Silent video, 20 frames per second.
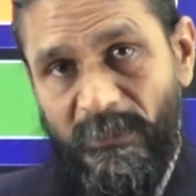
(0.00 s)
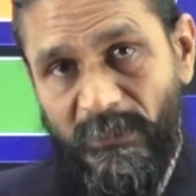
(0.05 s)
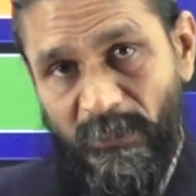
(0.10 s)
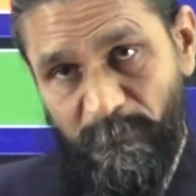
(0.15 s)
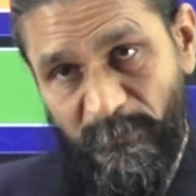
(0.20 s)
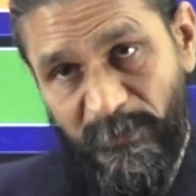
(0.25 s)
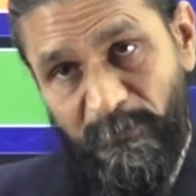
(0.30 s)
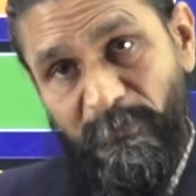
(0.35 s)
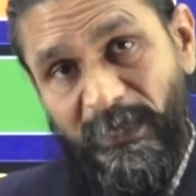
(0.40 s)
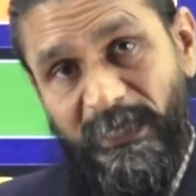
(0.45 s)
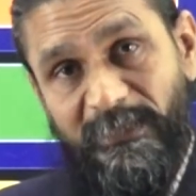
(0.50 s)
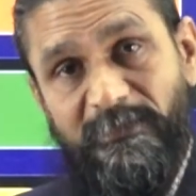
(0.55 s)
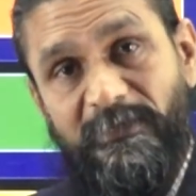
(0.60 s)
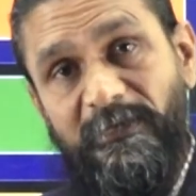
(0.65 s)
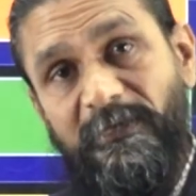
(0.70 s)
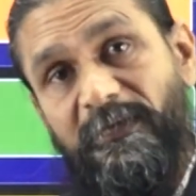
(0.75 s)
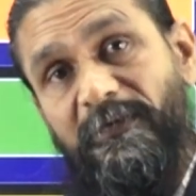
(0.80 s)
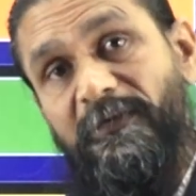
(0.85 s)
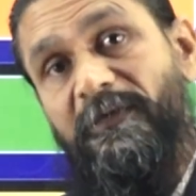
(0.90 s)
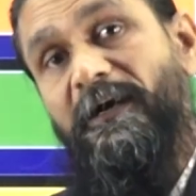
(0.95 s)
अपन बात
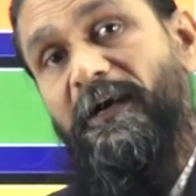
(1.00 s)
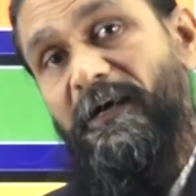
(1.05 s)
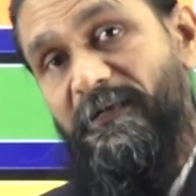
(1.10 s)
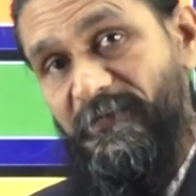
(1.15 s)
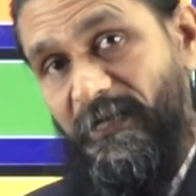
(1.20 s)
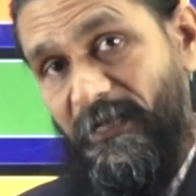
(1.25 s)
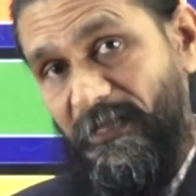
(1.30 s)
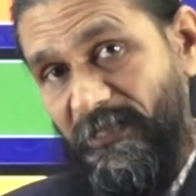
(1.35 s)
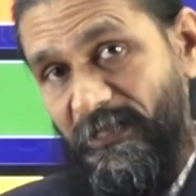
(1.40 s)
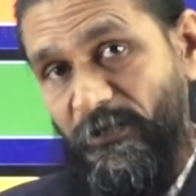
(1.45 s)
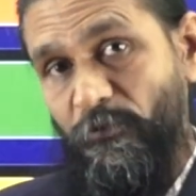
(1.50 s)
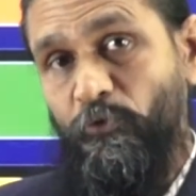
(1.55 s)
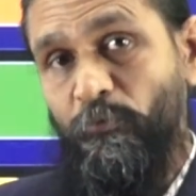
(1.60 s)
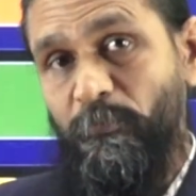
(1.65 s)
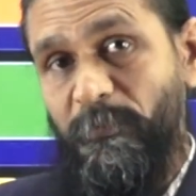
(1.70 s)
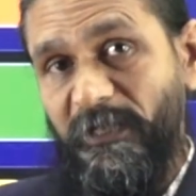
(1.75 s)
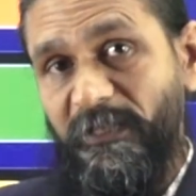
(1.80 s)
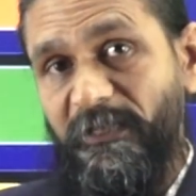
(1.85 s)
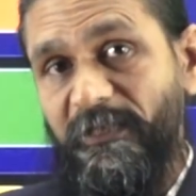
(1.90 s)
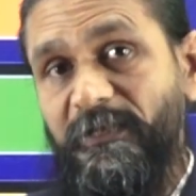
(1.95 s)
करें हज़ार के
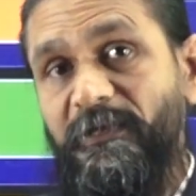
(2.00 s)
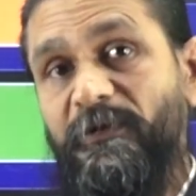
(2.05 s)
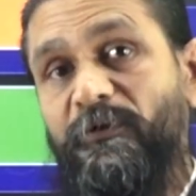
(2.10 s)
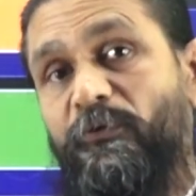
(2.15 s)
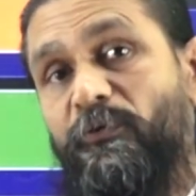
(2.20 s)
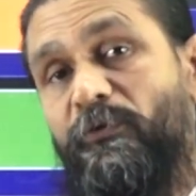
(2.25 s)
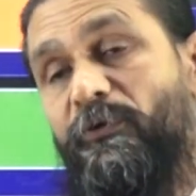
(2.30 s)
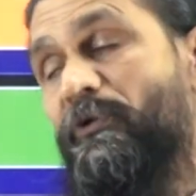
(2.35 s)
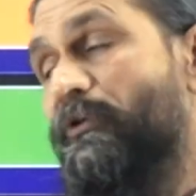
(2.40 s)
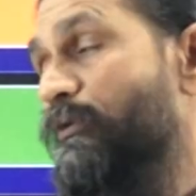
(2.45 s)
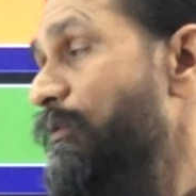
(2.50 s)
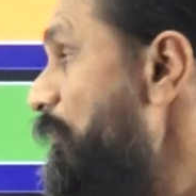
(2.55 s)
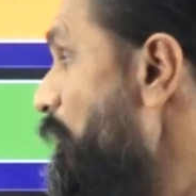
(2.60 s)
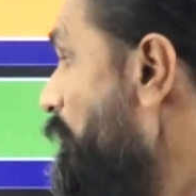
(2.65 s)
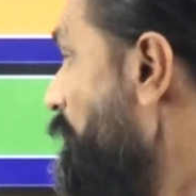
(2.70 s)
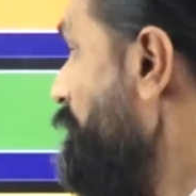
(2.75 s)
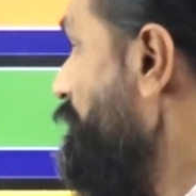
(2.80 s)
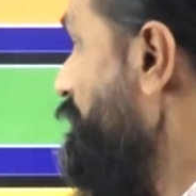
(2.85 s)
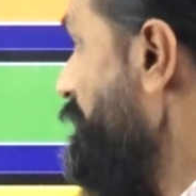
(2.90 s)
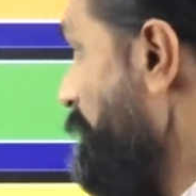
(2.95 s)
ऊपर है उन लोगों
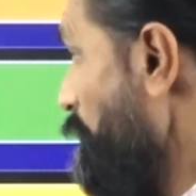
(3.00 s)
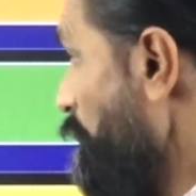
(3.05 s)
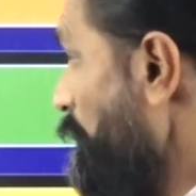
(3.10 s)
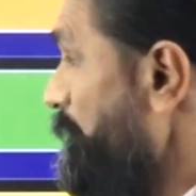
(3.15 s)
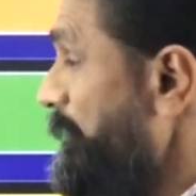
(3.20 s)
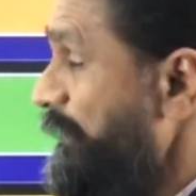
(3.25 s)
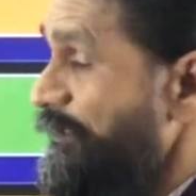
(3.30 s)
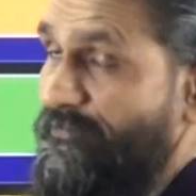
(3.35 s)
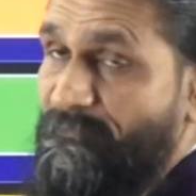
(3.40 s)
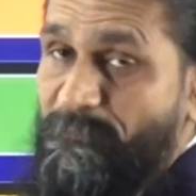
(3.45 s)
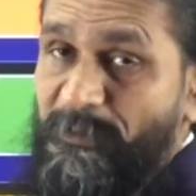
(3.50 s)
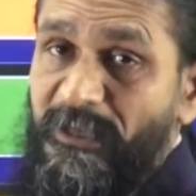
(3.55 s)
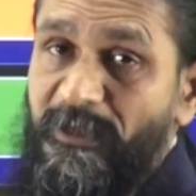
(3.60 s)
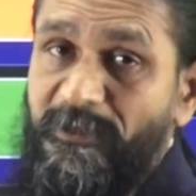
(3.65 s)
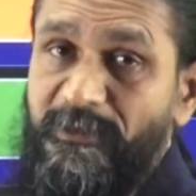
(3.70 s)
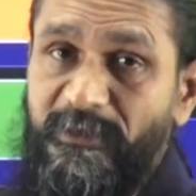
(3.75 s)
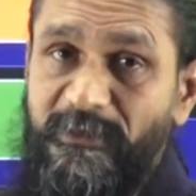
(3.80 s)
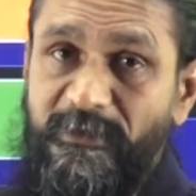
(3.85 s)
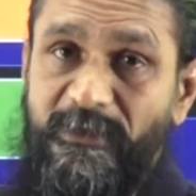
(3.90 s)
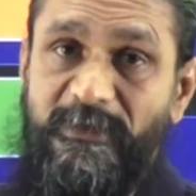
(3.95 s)
को ज़रूर बिट्स
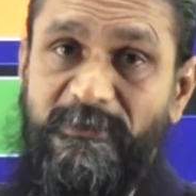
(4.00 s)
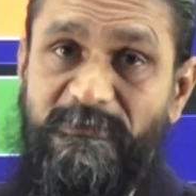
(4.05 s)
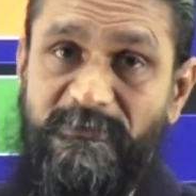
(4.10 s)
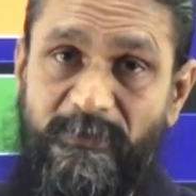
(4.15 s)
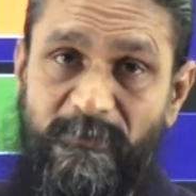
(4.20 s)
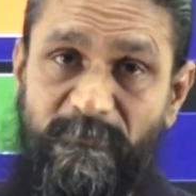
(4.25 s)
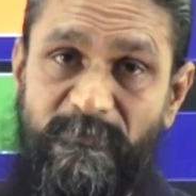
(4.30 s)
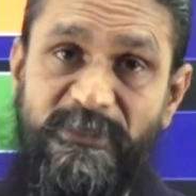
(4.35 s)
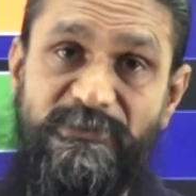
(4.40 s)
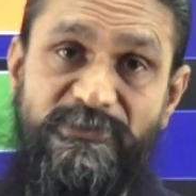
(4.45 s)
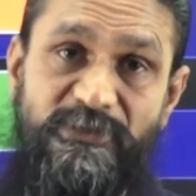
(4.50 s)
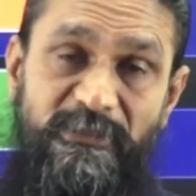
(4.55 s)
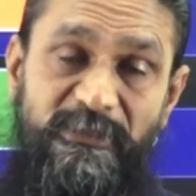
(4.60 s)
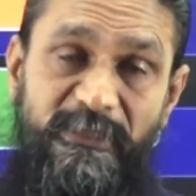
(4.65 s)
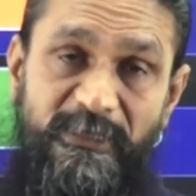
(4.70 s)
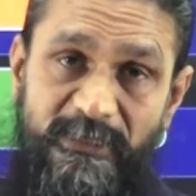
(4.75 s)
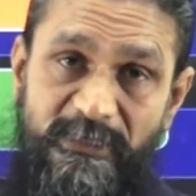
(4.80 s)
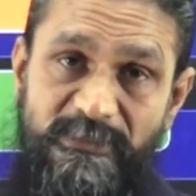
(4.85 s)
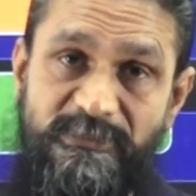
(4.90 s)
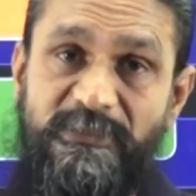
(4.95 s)
पिलानी की एग्ज़ामिनेशन
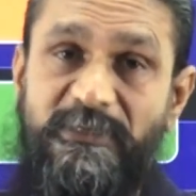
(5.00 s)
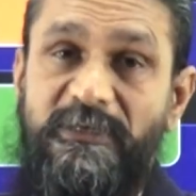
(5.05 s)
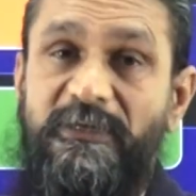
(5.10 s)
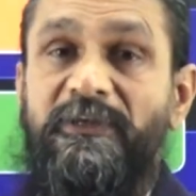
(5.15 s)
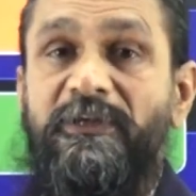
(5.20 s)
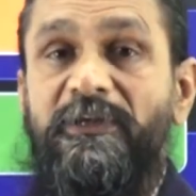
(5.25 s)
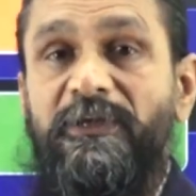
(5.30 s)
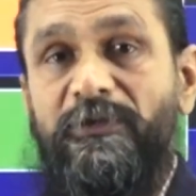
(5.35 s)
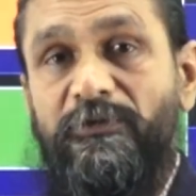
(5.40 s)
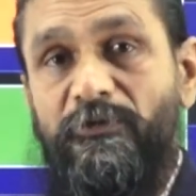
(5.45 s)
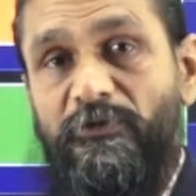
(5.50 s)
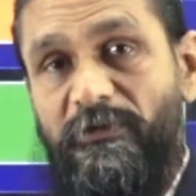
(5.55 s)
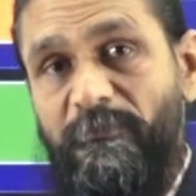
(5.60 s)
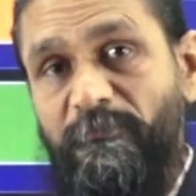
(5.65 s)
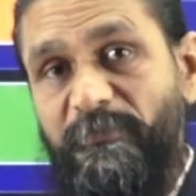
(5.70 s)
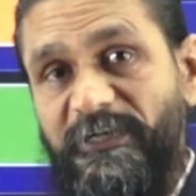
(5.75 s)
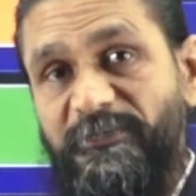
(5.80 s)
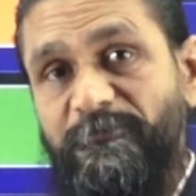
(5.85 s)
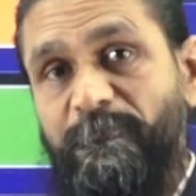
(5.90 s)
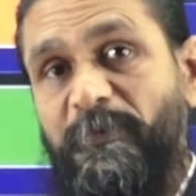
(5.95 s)
देना चाहिए क्योंकि
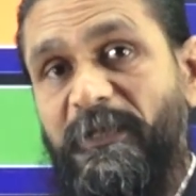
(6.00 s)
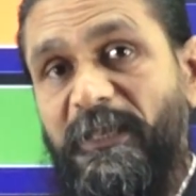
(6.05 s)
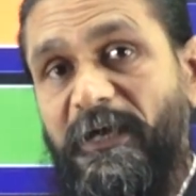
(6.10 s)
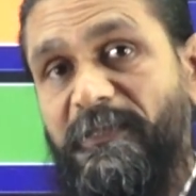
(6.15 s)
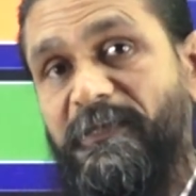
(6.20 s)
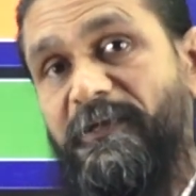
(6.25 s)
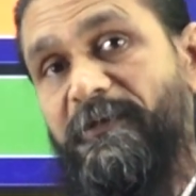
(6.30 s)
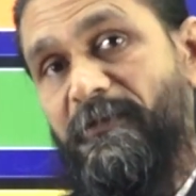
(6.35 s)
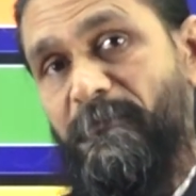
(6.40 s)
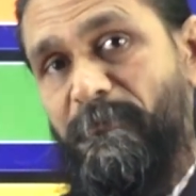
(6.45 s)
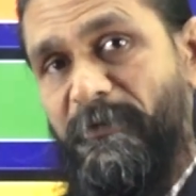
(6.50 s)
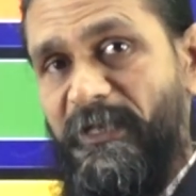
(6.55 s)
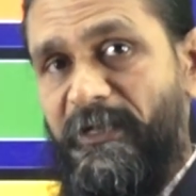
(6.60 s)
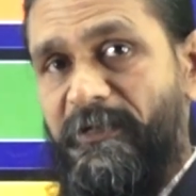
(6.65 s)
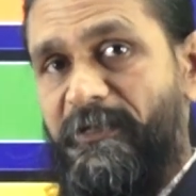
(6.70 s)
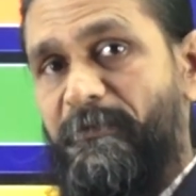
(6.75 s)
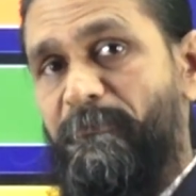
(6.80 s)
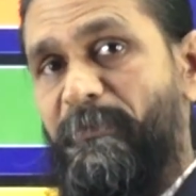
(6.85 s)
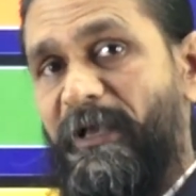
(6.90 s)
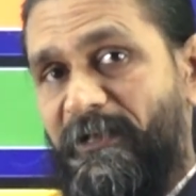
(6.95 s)
बिट्स पिलानी ट्रिपल
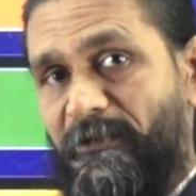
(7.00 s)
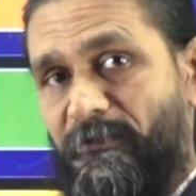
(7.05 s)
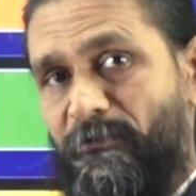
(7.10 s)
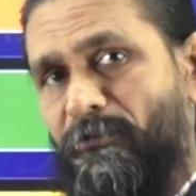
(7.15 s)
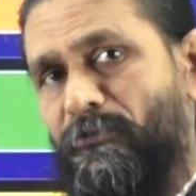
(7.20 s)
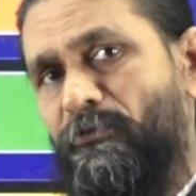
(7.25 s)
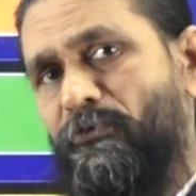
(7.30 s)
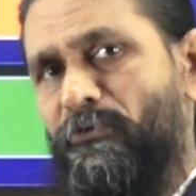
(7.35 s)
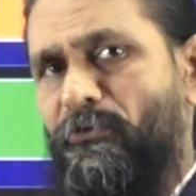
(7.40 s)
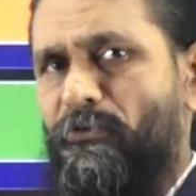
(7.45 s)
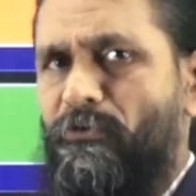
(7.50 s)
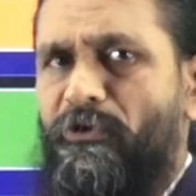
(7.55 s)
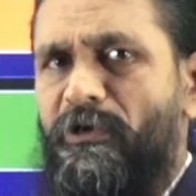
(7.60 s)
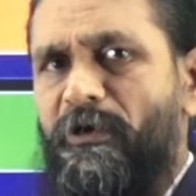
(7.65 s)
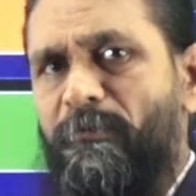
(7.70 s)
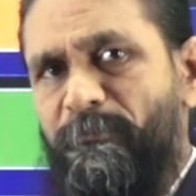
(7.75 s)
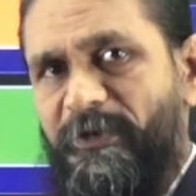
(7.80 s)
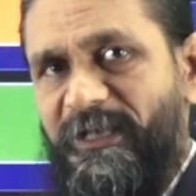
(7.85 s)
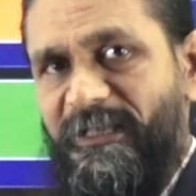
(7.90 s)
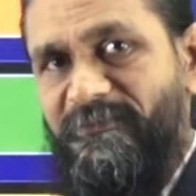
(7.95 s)
आई टी बैंगलोर दोनों को
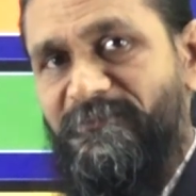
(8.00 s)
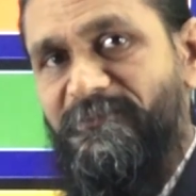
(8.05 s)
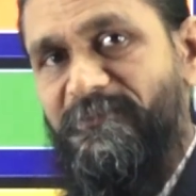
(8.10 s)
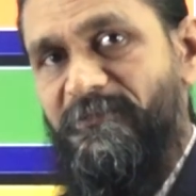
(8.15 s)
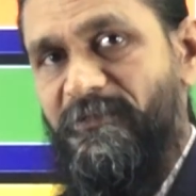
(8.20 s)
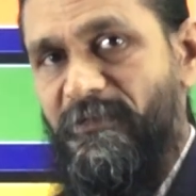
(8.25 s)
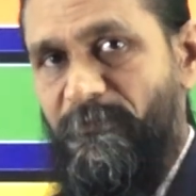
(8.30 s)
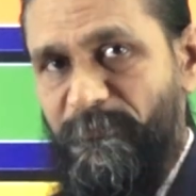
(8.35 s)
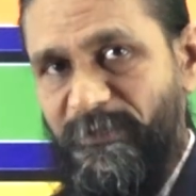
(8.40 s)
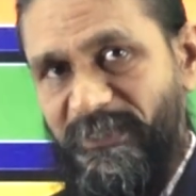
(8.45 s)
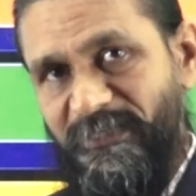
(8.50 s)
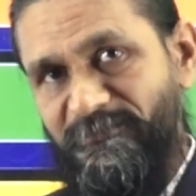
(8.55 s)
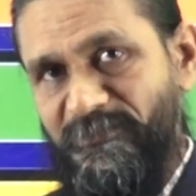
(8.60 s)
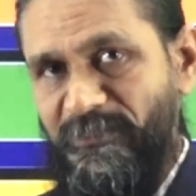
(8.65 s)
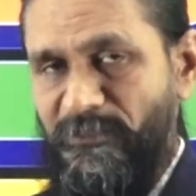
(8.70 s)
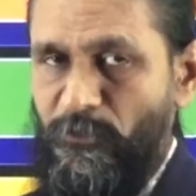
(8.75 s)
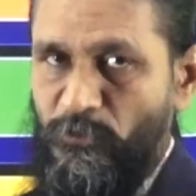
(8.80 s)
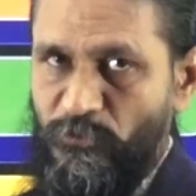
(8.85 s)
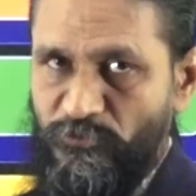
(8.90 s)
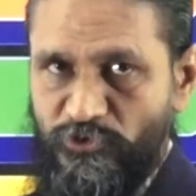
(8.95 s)

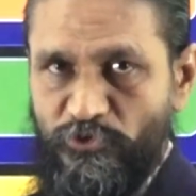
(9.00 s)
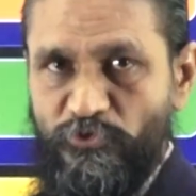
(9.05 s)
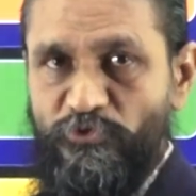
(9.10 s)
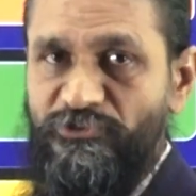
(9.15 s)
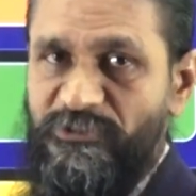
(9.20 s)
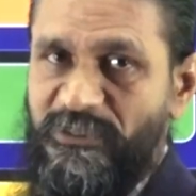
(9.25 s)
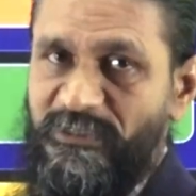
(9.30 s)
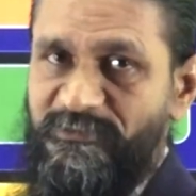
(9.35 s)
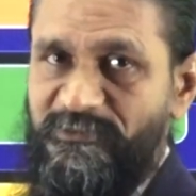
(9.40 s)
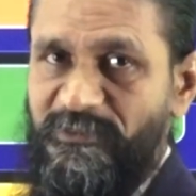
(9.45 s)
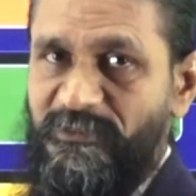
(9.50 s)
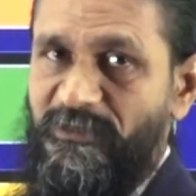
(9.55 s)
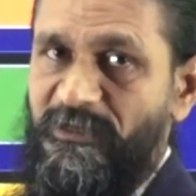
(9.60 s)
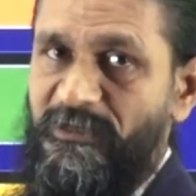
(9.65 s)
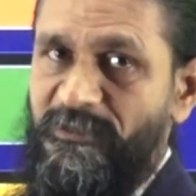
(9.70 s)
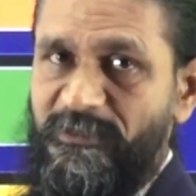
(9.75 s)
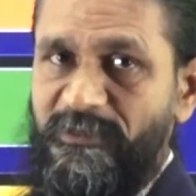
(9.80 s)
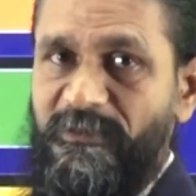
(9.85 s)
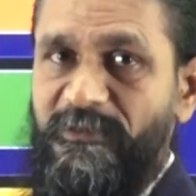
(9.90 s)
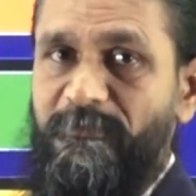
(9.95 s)
कंपेरिजन लोग चूज़ कर सक
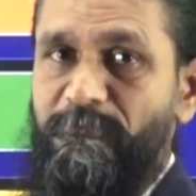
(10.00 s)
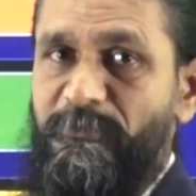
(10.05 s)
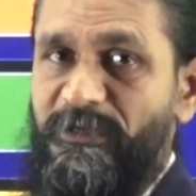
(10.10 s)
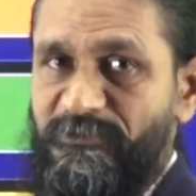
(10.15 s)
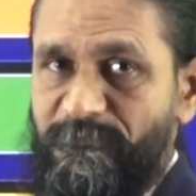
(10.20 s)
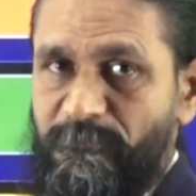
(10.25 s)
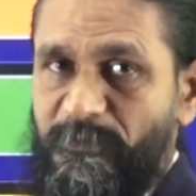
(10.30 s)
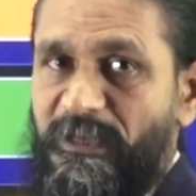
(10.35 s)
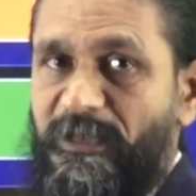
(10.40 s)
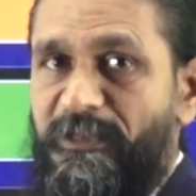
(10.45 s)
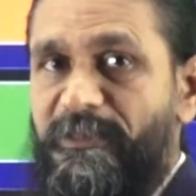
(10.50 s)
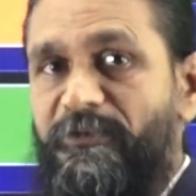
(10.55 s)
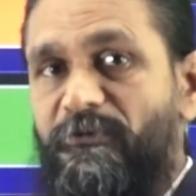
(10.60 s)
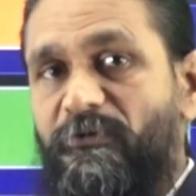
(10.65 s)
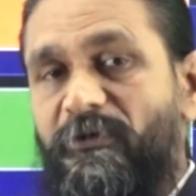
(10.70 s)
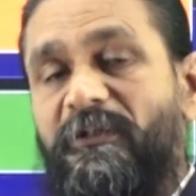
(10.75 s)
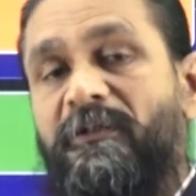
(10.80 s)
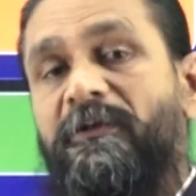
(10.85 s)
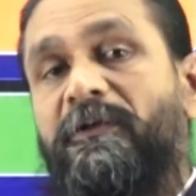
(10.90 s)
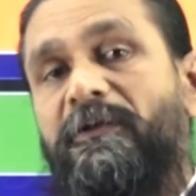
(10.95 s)
करते हैं बिट्स पिलानी
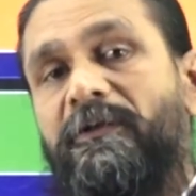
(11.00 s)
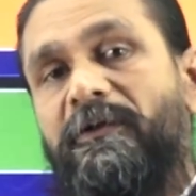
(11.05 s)
और